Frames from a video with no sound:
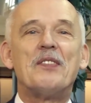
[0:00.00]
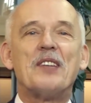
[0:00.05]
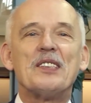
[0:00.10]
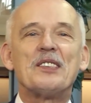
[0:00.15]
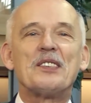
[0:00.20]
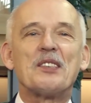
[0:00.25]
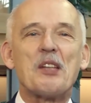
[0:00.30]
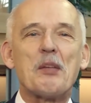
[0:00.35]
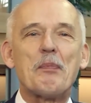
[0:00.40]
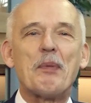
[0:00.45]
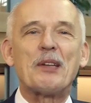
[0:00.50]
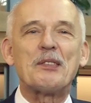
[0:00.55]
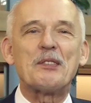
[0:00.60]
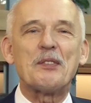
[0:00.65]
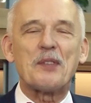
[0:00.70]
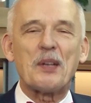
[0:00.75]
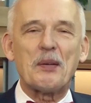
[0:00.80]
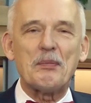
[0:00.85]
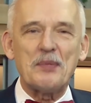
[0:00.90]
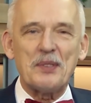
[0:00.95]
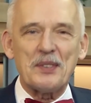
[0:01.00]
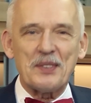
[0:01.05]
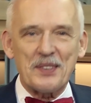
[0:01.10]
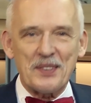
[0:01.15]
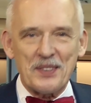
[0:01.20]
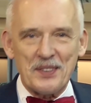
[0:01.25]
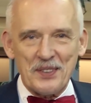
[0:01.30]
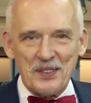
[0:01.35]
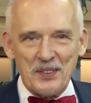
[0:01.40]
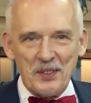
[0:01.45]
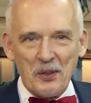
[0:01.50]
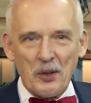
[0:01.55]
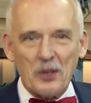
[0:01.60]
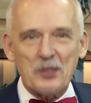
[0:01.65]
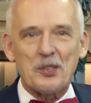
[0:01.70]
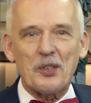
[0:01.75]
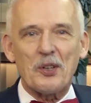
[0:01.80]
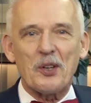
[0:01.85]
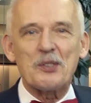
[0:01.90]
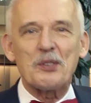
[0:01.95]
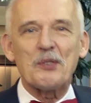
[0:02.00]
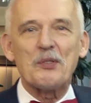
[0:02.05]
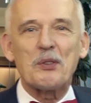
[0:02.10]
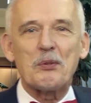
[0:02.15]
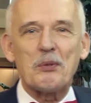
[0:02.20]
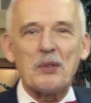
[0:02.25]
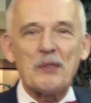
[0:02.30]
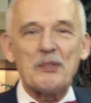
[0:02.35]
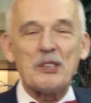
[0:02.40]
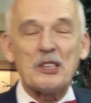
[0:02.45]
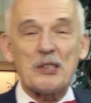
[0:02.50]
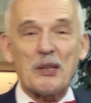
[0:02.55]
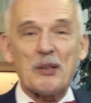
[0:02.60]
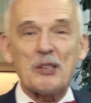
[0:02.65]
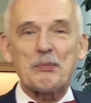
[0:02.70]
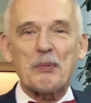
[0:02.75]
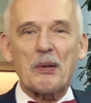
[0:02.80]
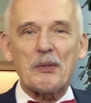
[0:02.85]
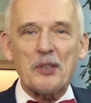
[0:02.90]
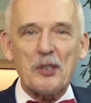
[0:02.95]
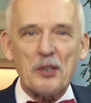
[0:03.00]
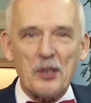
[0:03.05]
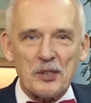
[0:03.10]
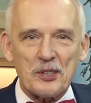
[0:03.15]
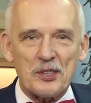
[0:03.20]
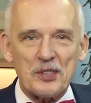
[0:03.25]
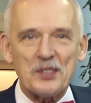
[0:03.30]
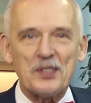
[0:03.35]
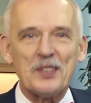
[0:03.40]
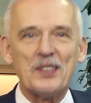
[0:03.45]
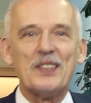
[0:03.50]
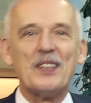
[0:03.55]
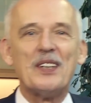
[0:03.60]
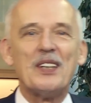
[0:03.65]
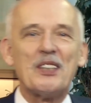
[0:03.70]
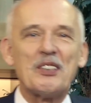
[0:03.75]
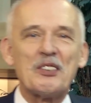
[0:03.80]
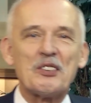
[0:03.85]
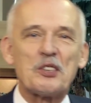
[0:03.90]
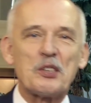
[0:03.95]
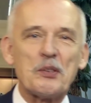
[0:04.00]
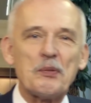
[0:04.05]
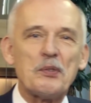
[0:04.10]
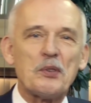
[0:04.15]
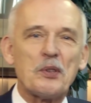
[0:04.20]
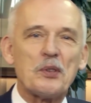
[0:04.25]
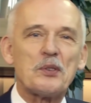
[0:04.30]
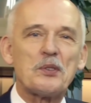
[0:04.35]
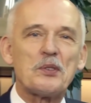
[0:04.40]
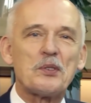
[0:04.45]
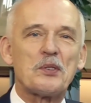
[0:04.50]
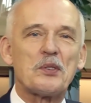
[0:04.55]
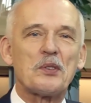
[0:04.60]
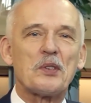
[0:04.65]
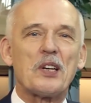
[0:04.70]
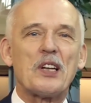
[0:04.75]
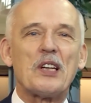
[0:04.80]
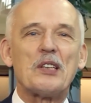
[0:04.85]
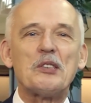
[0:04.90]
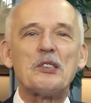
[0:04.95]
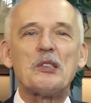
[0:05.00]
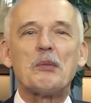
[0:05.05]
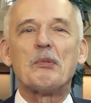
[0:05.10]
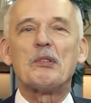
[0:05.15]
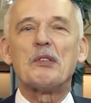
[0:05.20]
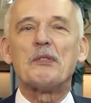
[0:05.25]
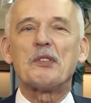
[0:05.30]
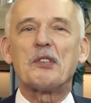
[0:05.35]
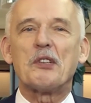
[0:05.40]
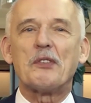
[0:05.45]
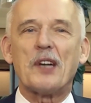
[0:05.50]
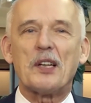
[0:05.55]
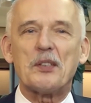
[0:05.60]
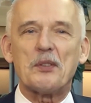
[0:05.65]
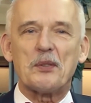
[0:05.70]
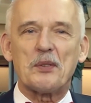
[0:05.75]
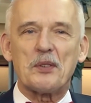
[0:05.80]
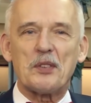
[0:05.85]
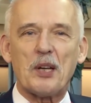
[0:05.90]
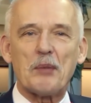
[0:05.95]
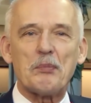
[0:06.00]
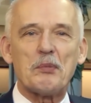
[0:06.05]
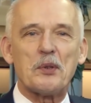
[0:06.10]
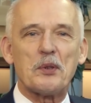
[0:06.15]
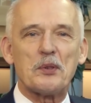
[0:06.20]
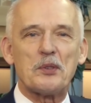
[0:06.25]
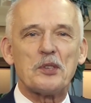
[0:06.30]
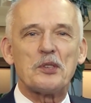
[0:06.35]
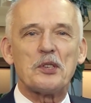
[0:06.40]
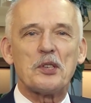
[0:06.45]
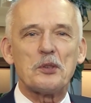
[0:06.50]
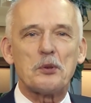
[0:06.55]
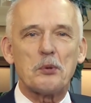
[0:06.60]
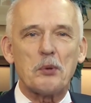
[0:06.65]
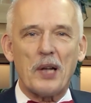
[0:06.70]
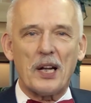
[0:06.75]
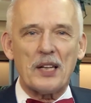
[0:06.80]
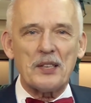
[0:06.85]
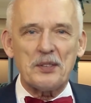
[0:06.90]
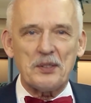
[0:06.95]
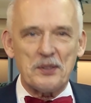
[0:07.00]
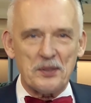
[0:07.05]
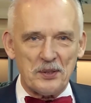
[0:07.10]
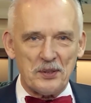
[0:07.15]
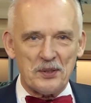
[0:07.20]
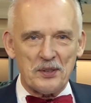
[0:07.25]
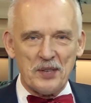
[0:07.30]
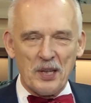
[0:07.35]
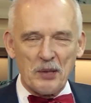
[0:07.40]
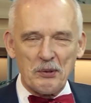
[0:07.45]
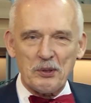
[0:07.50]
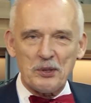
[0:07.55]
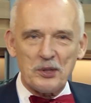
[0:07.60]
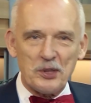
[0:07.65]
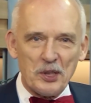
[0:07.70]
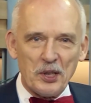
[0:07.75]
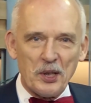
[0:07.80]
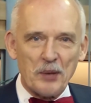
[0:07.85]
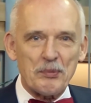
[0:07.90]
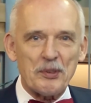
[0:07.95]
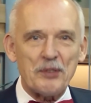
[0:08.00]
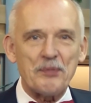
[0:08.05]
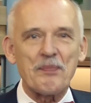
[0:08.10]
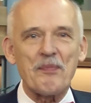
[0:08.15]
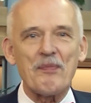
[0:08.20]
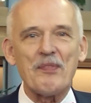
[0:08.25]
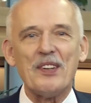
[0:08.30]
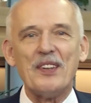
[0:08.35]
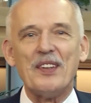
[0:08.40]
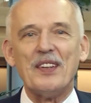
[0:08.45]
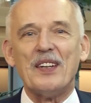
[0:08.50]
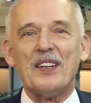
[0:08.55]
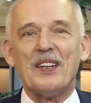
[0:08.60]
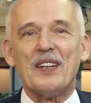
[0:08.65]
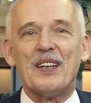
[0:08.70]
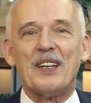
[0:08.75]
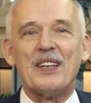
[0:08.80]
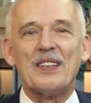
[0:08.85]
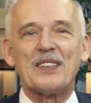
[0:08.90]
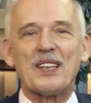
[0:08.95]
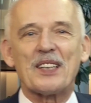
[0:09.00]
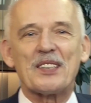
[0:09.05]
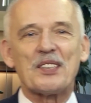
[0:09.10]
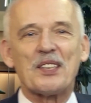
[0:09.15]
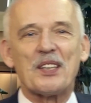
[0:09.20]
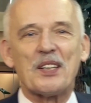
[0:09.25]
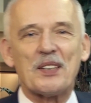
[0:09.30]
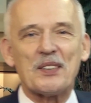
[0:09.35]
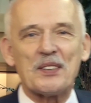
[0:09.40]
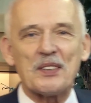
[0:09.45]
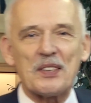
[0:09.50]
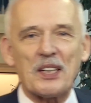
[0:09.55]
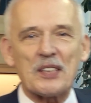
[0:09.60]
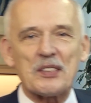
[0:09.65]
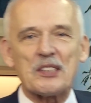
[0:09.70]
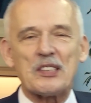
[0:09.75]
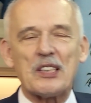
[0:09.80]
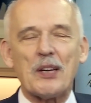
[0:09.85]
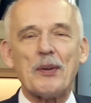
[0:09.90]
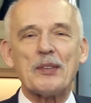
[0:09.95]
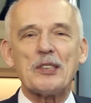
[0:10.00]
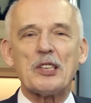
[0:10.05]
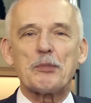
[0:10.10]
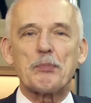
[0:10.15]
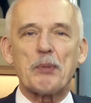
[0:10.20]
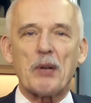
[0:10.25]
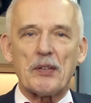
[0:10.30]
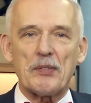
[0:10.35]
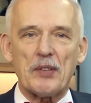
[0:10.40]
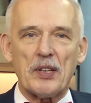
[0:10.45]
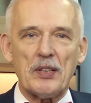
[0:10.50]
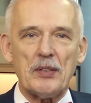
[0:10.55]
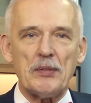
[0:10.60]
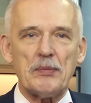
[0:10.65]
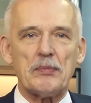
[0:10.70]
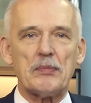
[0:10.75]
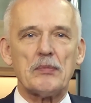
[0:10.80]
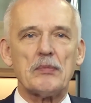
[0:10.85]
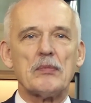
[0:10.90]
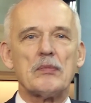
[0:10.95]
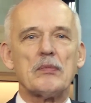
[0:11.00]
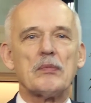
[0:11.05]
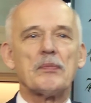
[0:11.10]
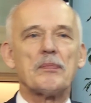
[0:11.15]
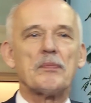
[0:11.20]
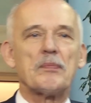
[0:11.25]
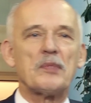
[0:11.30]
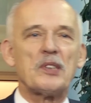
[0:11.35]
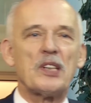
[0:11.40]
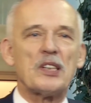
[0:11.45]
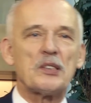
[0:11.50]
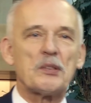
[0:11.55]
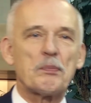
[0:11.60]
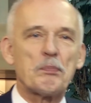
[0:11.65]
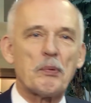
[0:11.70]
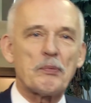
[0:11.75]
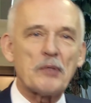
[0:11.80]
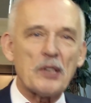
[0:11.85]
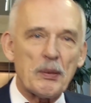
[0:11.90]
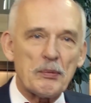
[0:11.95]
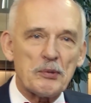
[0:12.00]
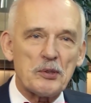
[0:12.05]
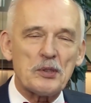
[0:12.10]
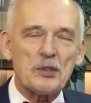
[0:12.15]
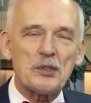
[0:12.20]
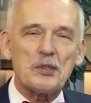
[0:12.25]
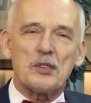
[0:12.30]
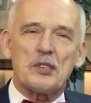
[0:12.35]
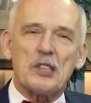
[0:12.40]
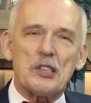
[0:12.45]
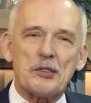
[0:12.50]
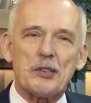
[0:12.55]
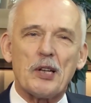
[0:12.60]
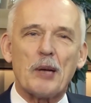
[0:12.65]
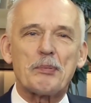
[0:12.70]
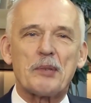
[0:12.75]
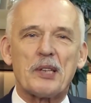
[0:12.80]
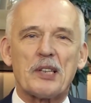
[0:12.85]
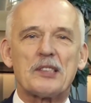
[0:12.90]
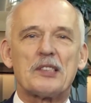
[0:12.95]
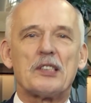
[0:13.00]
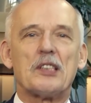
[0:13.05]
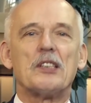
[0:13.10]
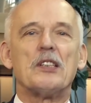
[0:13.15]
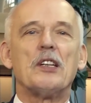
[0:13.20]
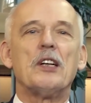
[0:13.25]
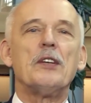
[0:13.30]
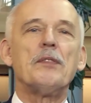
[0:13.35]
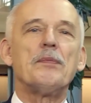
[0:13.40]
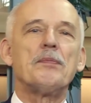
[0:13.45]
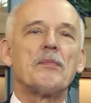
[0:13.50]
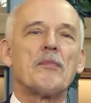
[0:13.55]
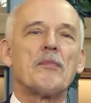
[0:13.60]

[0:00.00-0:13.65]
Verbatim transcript: Więc nie bardzo wiem, o co, o co w ogóle w tej całej sprawie chodzi. Żywność genetycznie modyfikowaną jemy od 10 lat i jakoś żyjemy. E, także, także cała ta sprawa mm, jest, powtarzam, czysto abstrakcyjna